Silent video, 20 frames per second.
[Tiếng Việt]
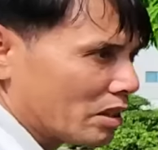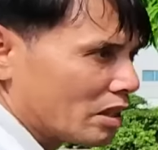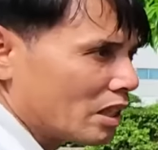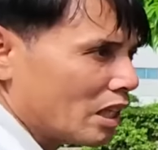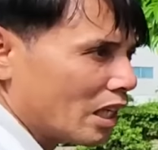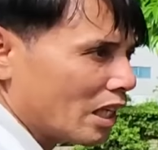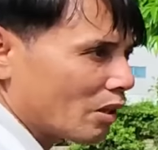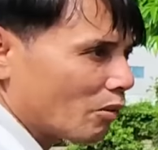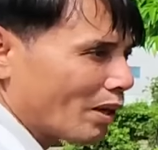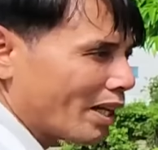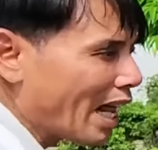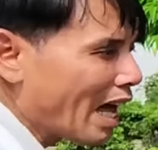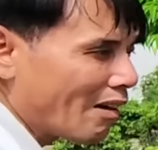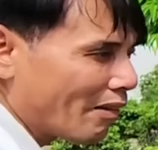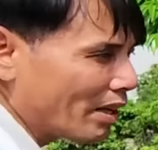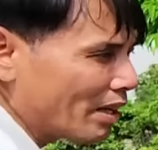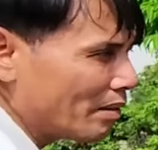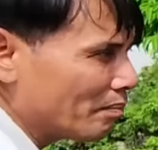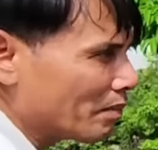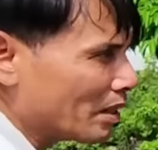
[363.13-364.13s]
những người ngoại đạo
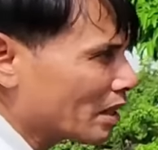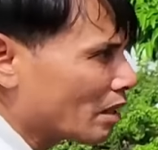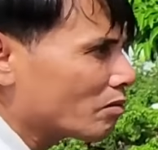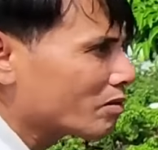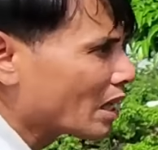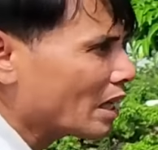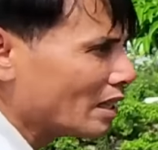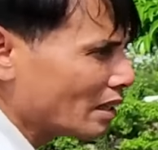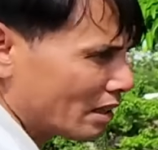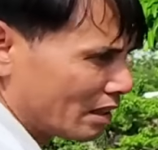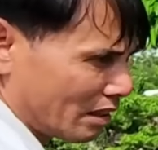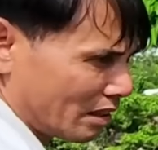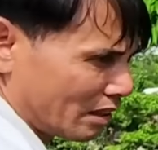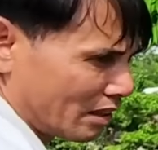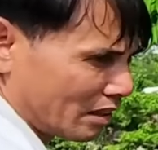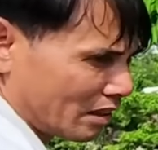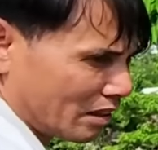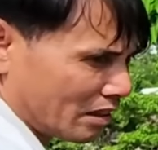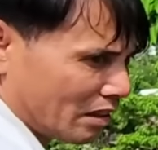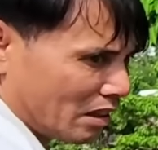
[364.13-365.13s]
ấy mình không vâng. tính
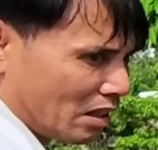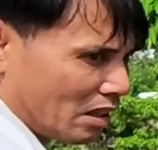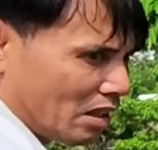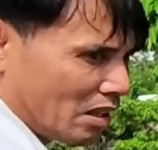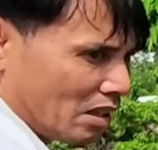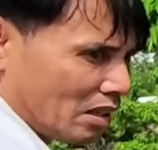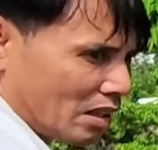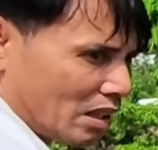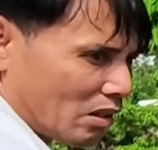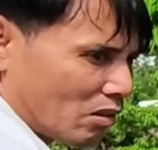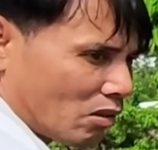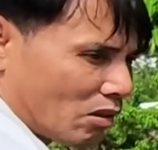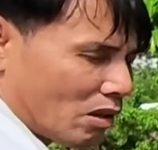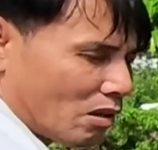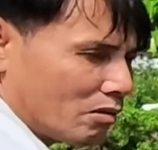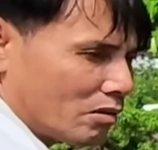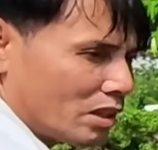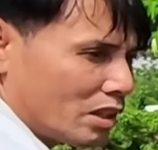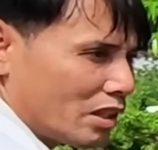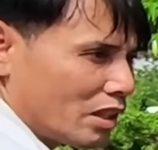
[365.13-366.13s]
thế còn
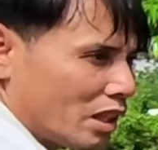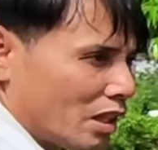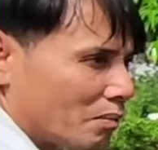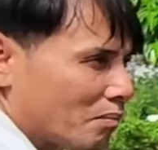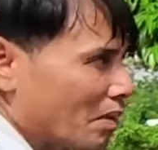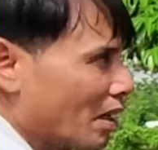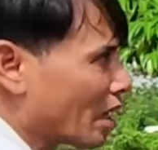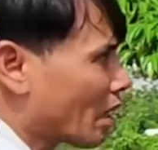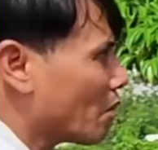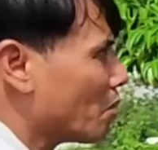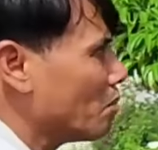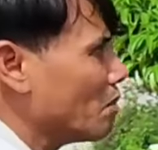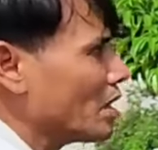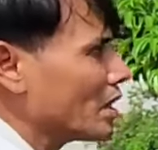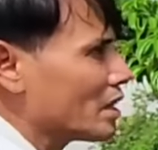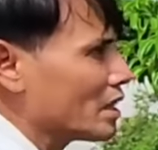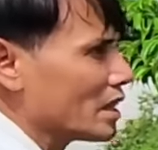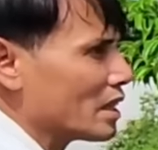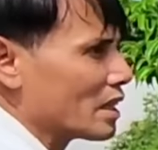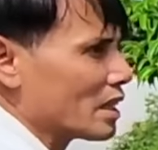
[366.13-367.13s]
đâu những người mà không biết
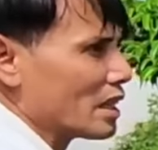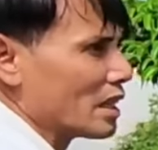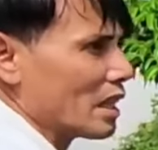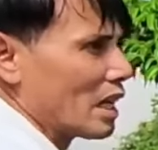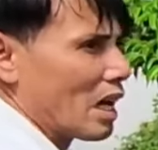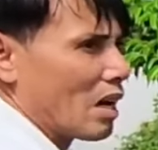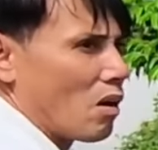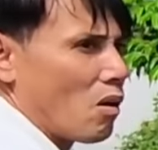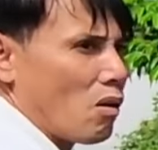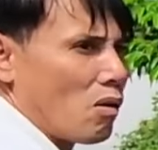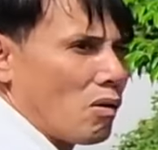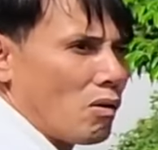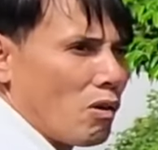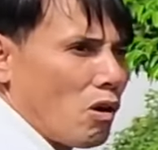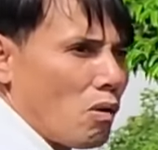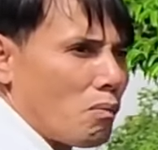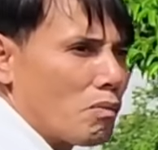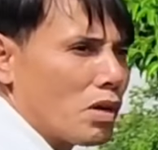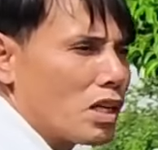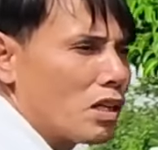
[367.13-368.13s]
gì thì là họ
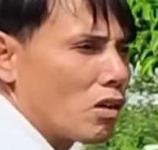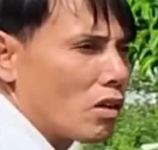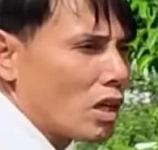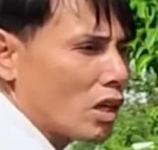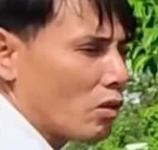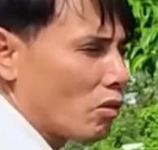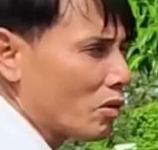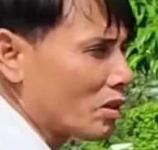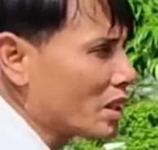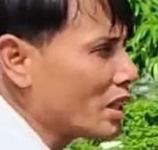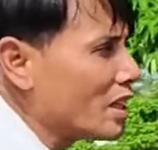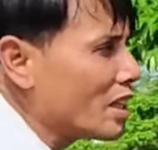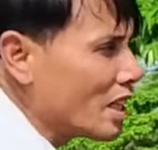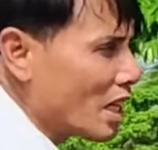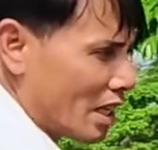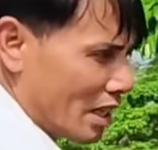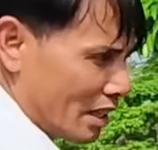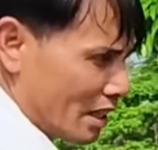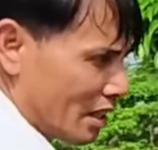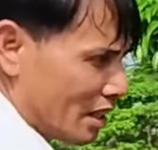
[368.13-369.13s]
họ mới gọi là có tí tiền